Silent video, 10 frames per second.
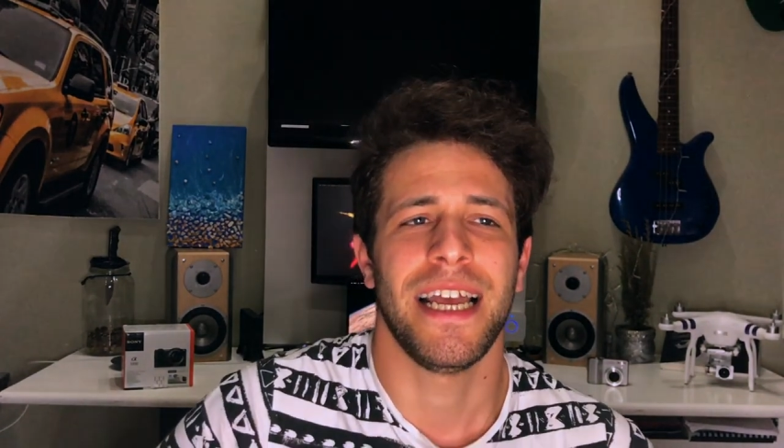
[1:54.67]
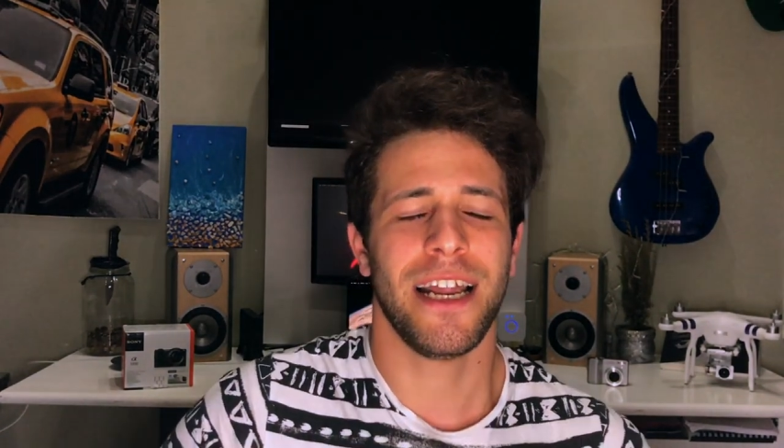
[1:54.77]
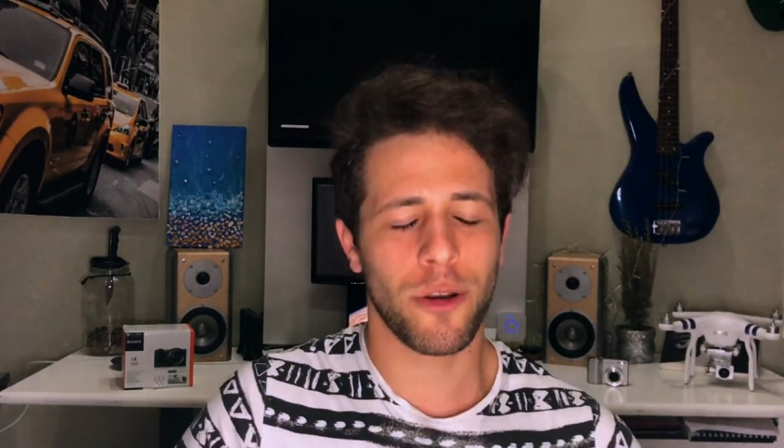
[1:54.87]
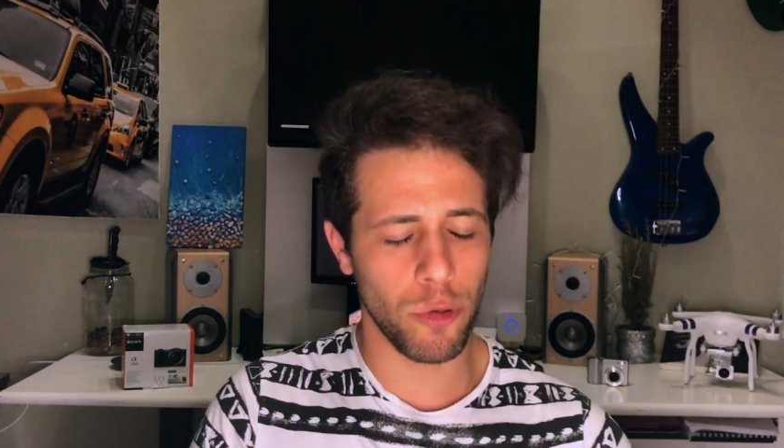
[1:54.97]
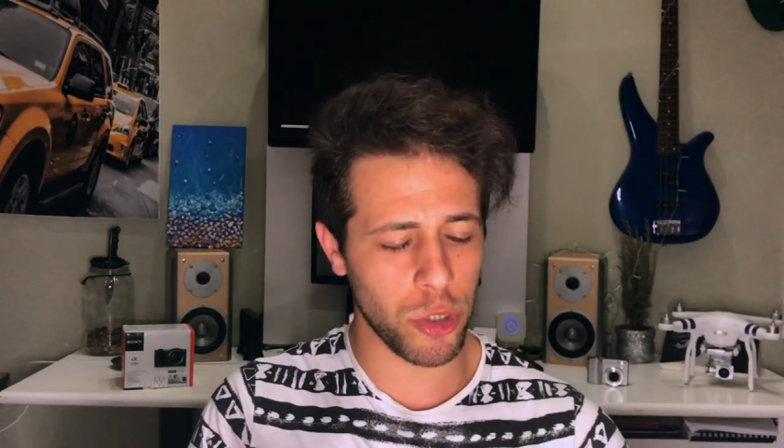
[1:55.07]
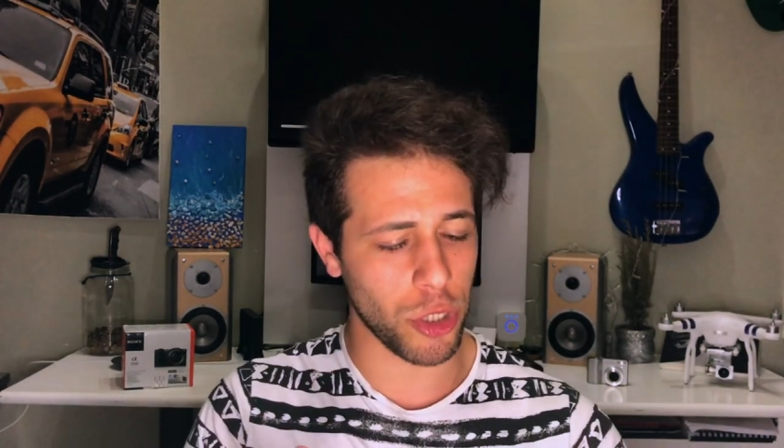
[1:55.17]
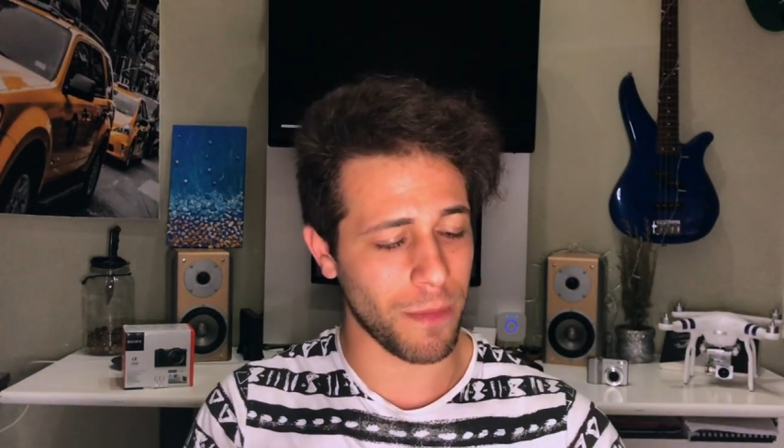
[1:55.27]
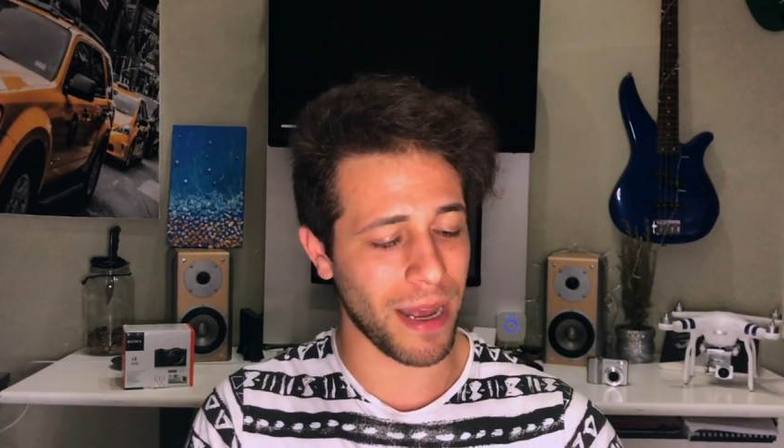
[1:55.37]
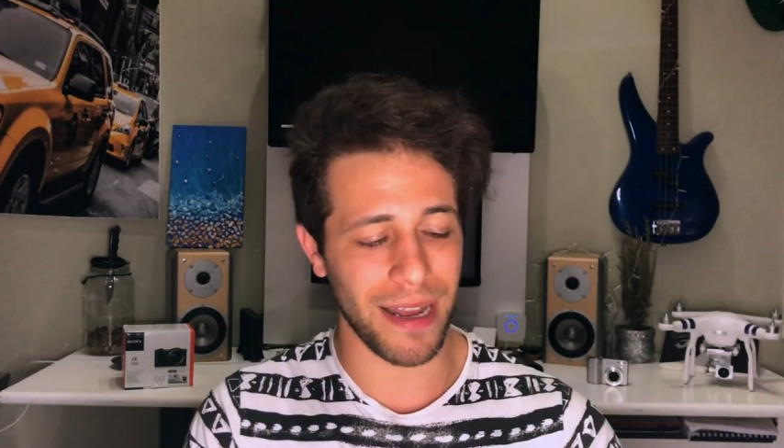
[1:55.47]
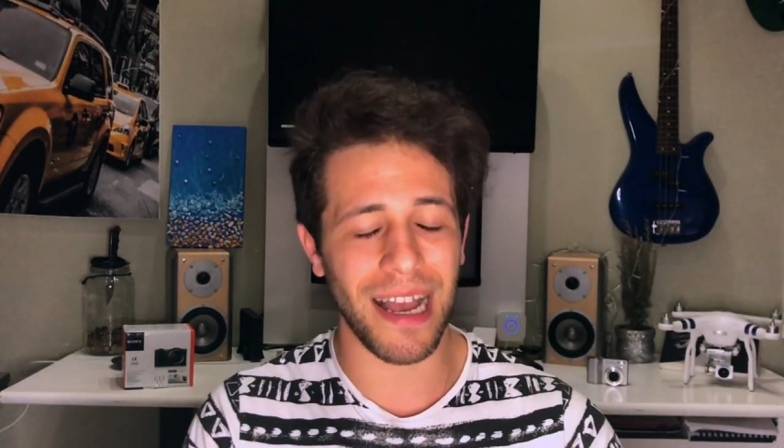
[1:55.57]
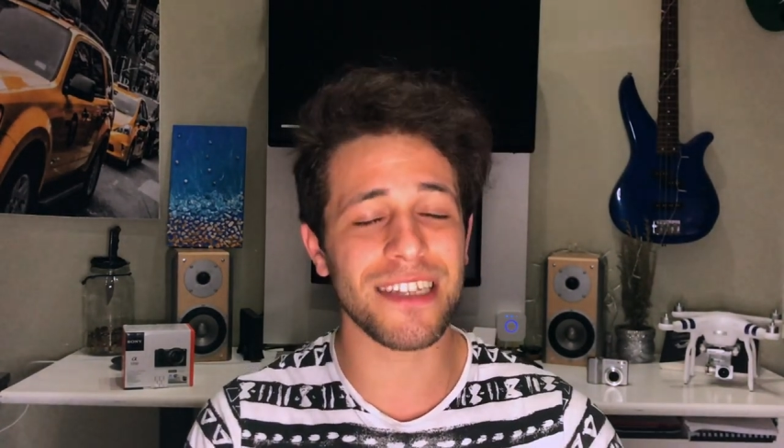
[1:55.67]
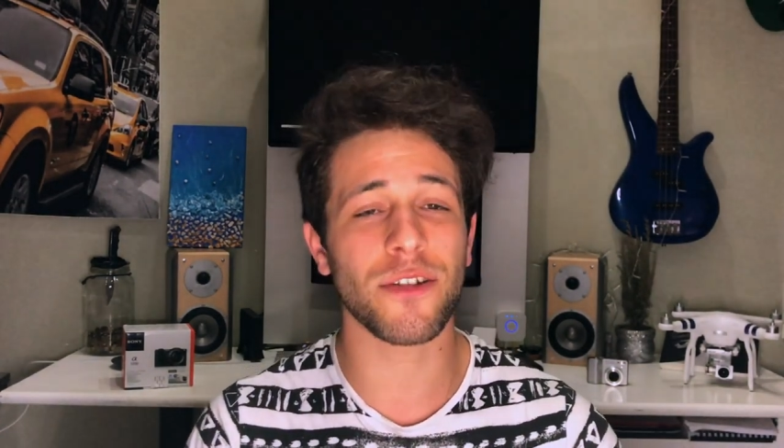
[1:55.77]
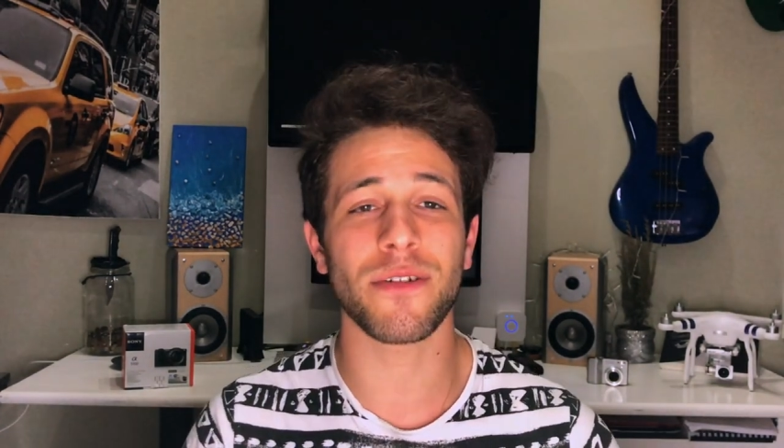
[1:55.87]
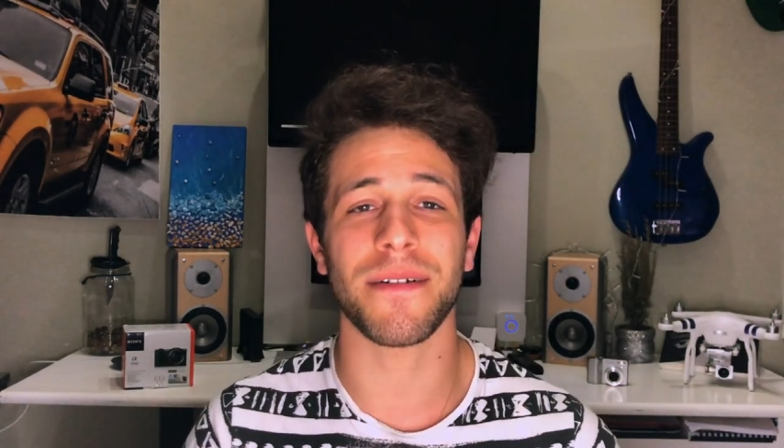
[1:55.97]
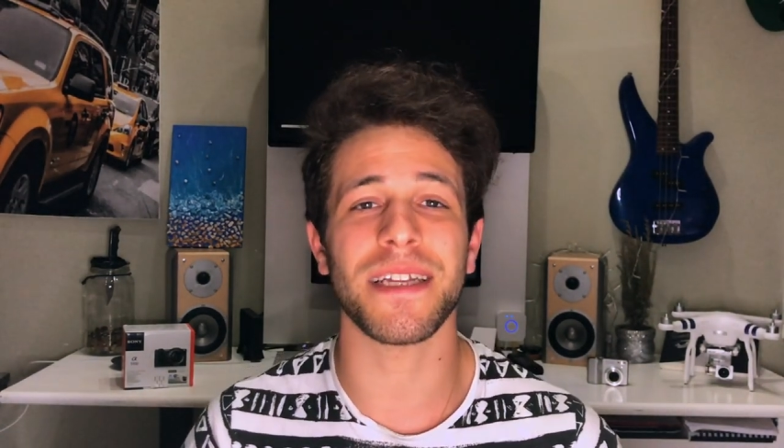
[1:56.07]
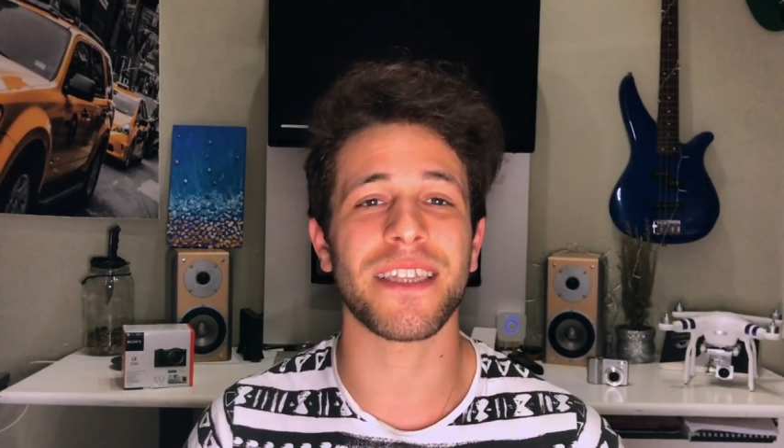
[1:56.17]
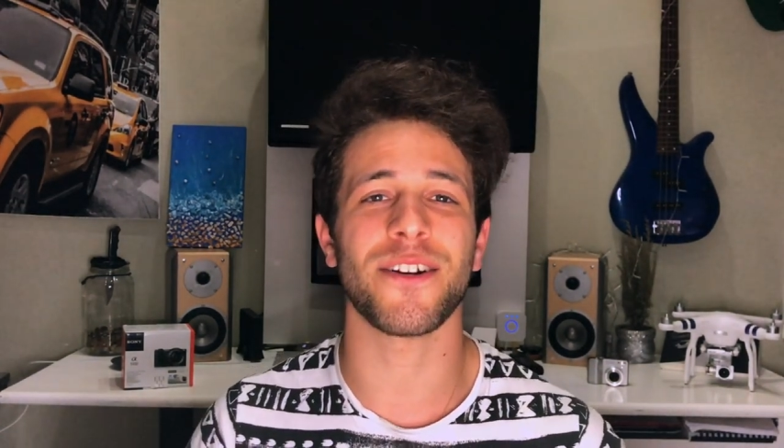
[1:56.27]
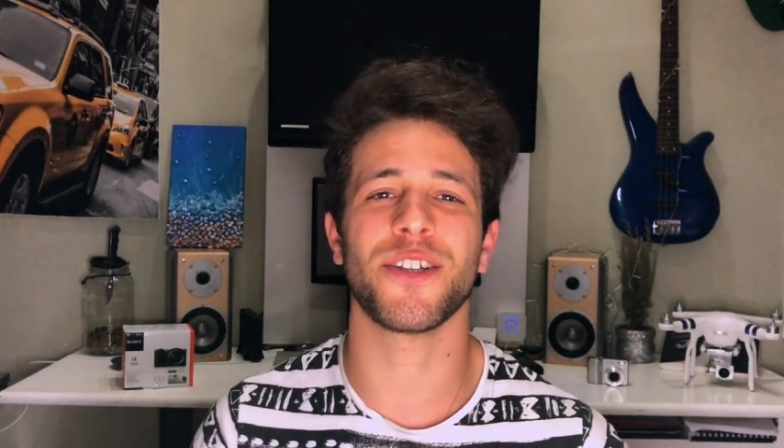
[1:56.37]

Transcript: il guscio ma assolutamente non